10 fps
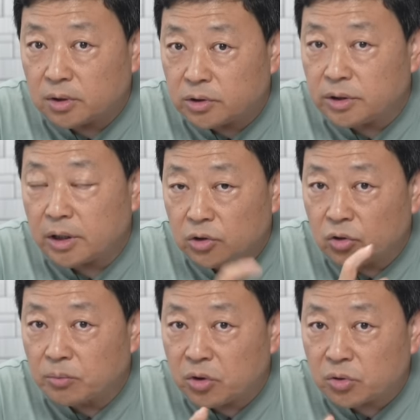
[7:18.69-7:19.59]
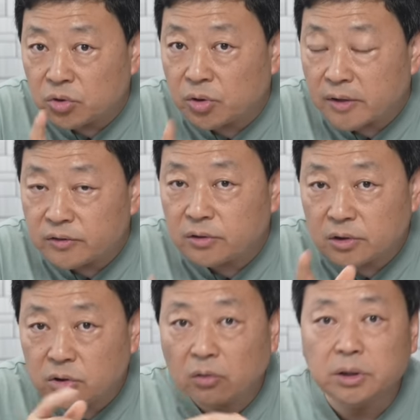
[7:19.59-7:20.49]
的之间有没有权色
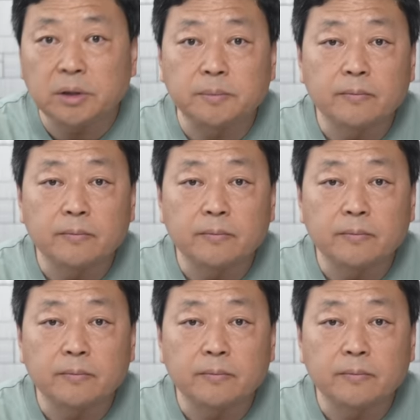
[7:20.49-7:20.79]
交易？